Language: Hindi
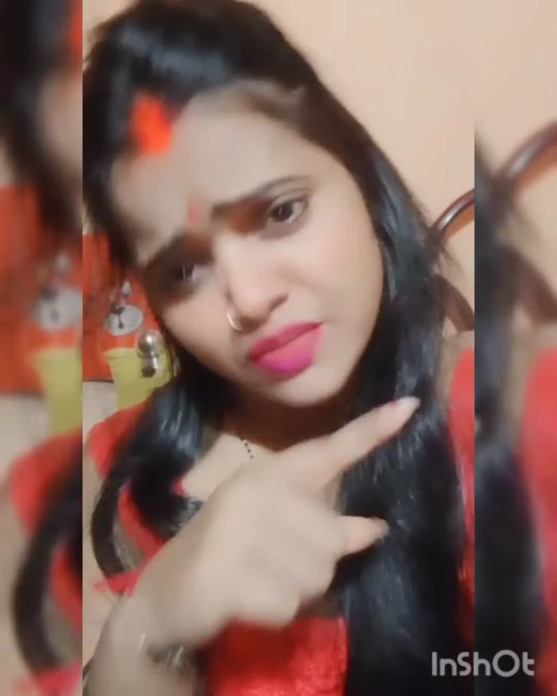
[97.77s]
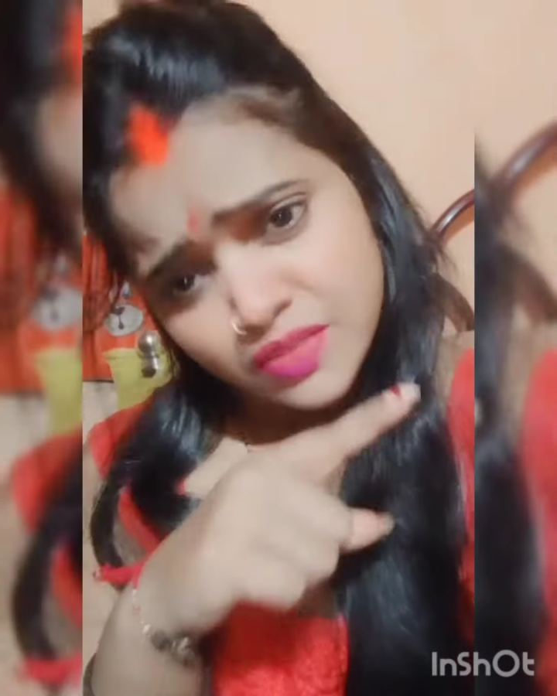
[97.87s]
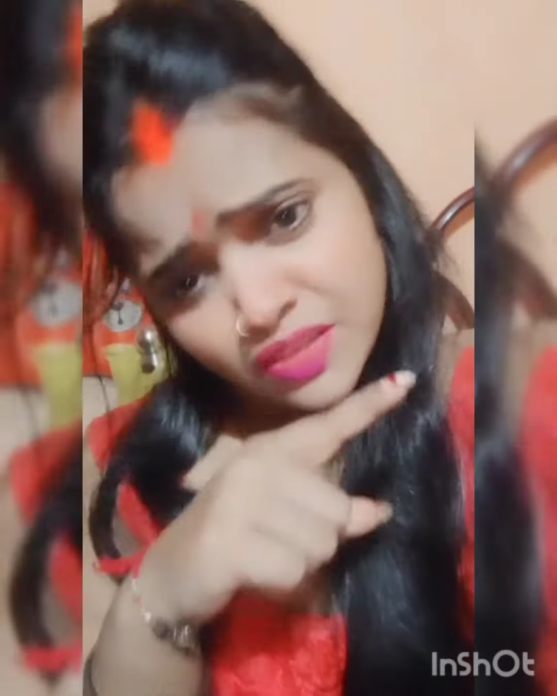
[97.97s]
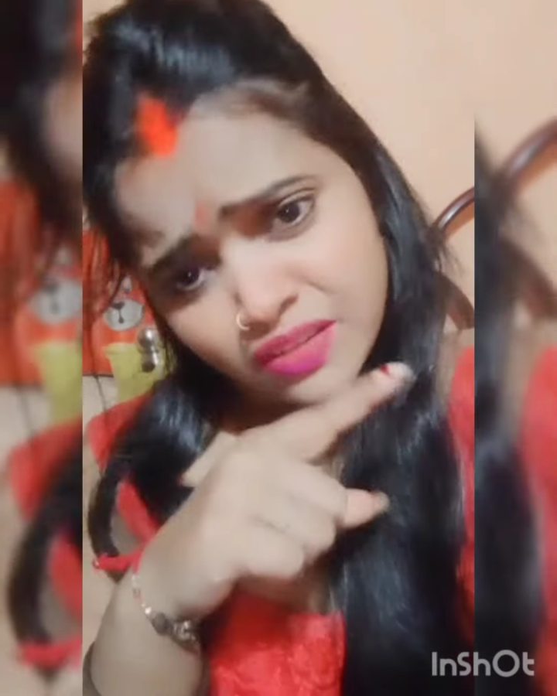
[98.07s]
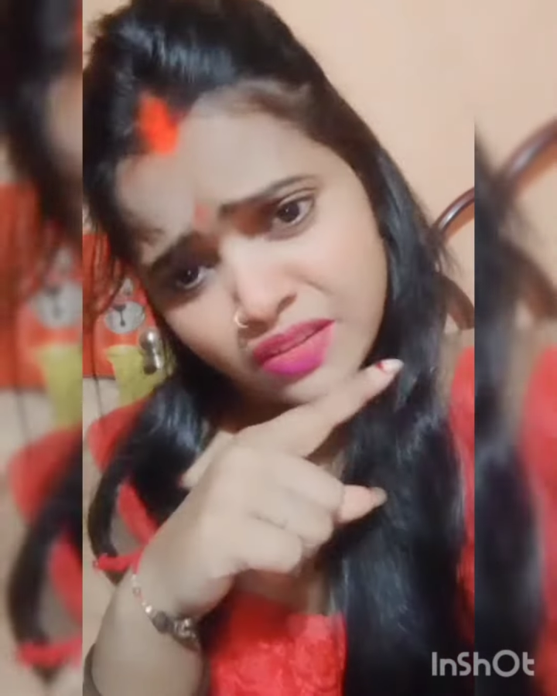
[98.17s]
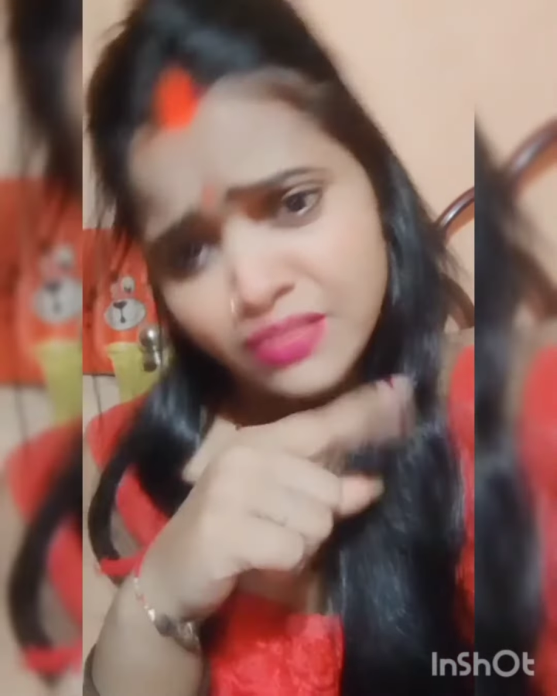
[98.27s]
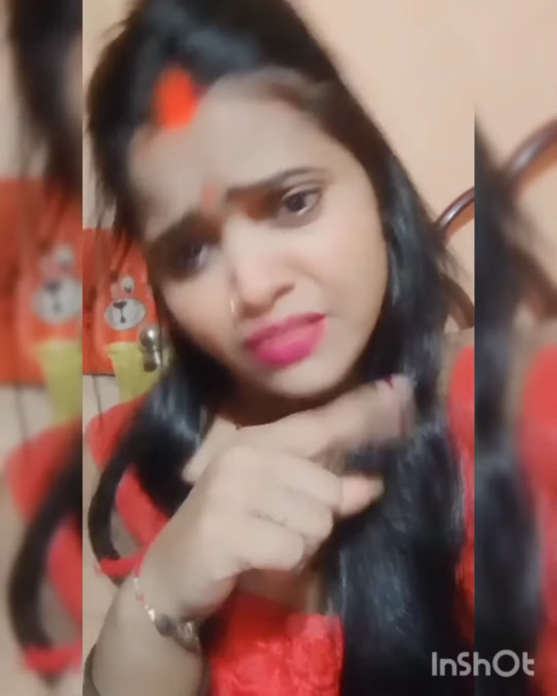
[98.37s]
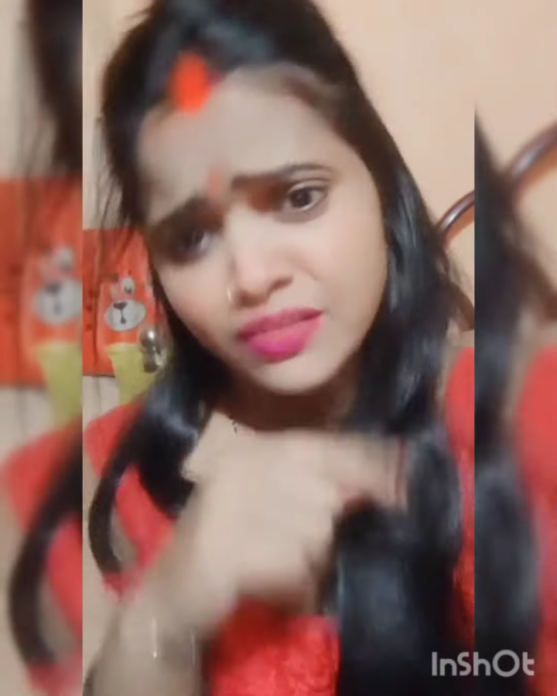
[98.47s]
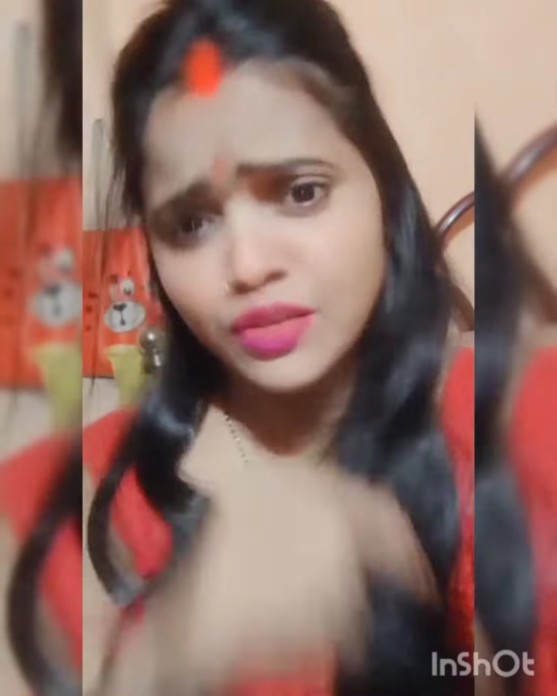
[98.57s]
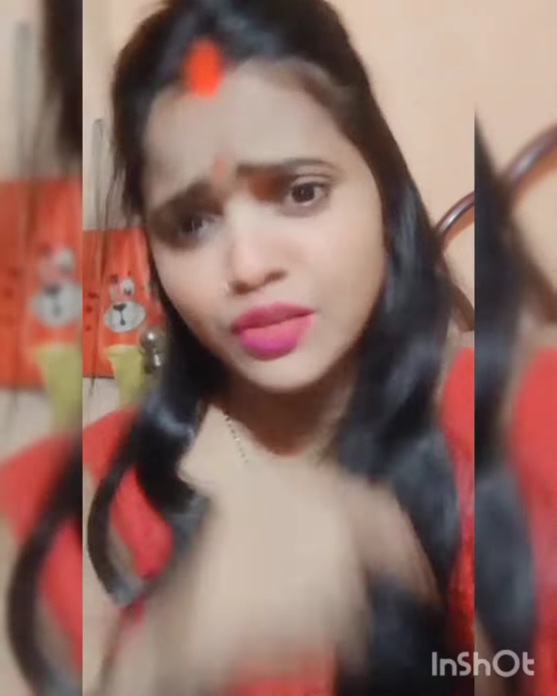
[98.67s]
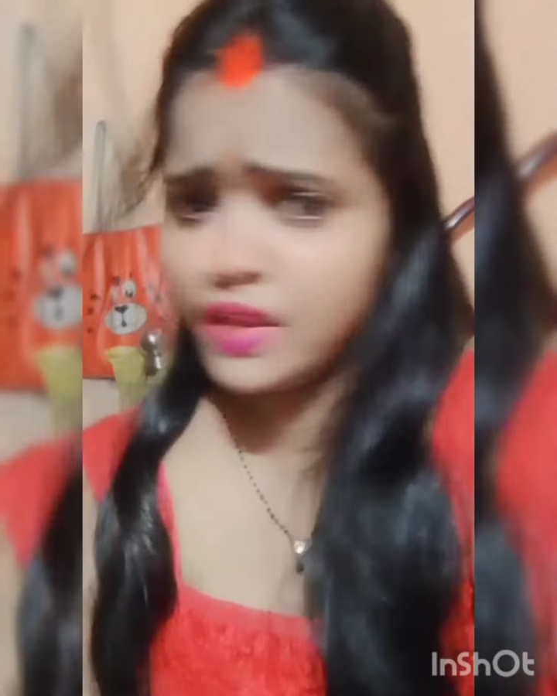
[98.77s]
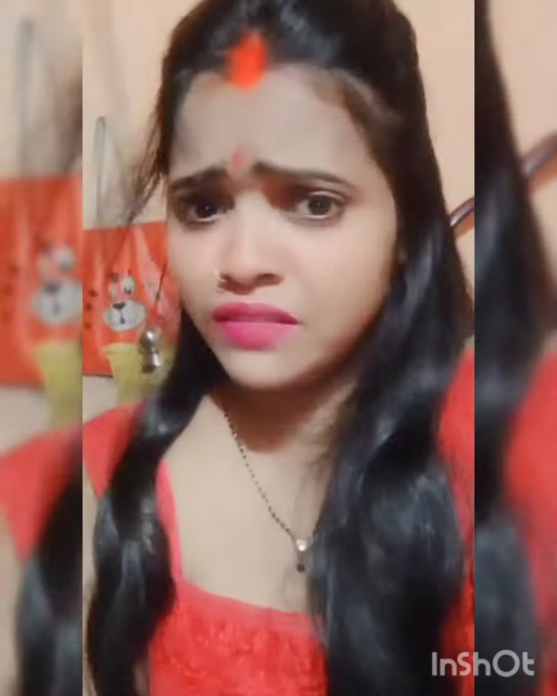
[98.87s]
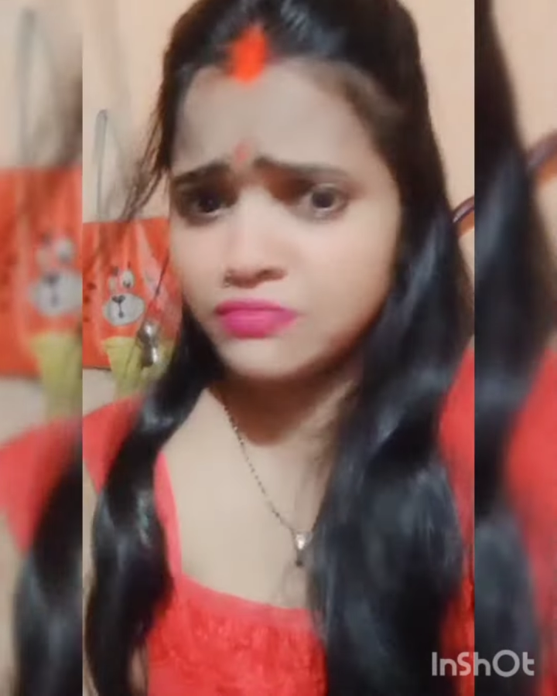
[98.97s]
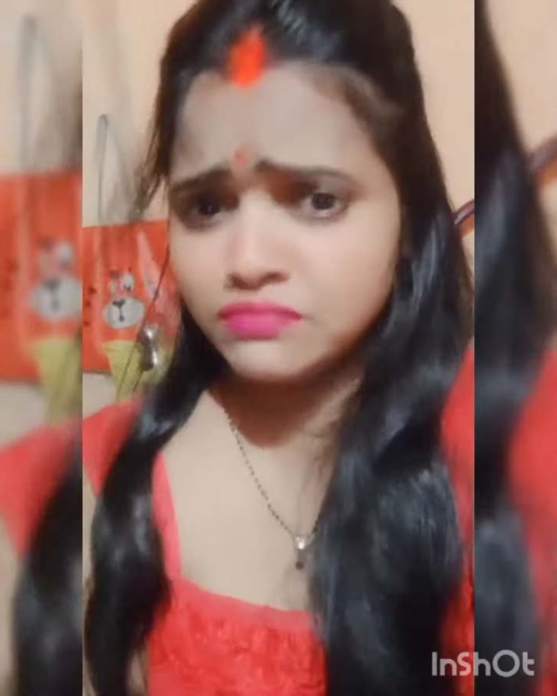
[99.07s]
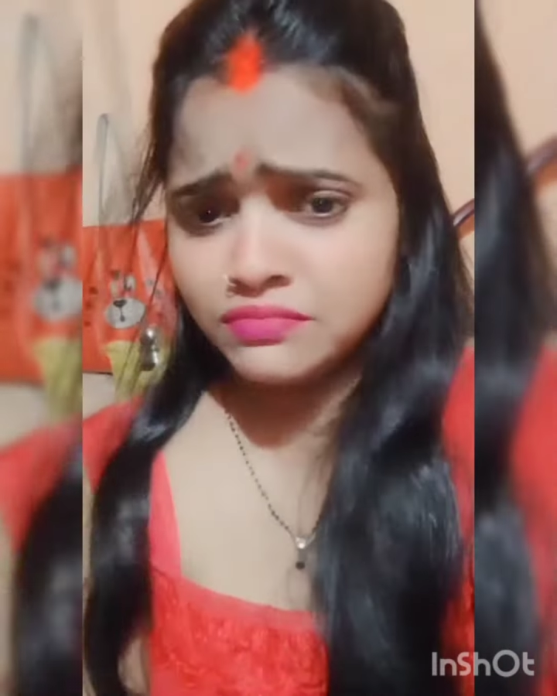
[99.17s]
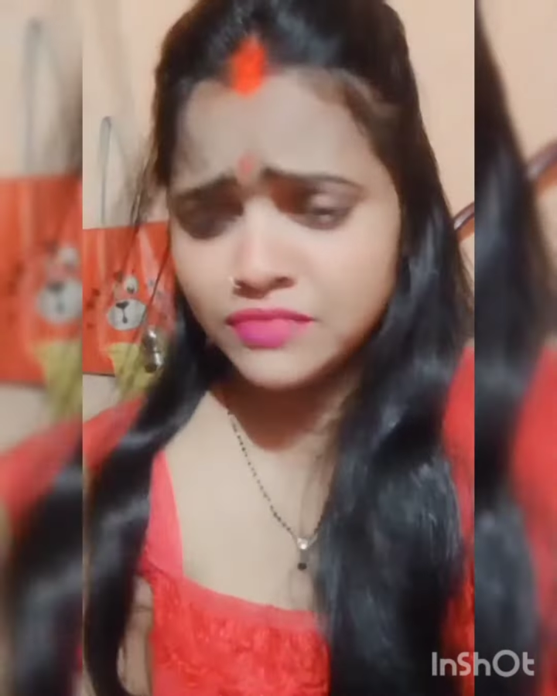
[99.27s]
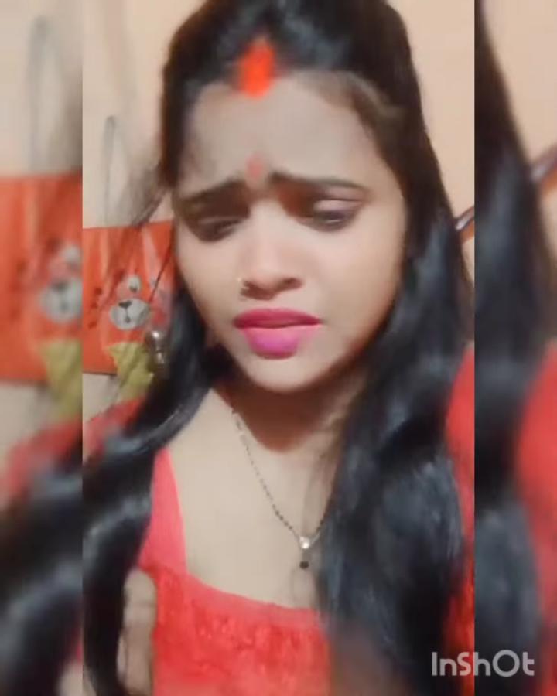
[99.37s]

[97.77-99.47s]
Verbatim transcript: वो घूमते थे तीनों लोगों में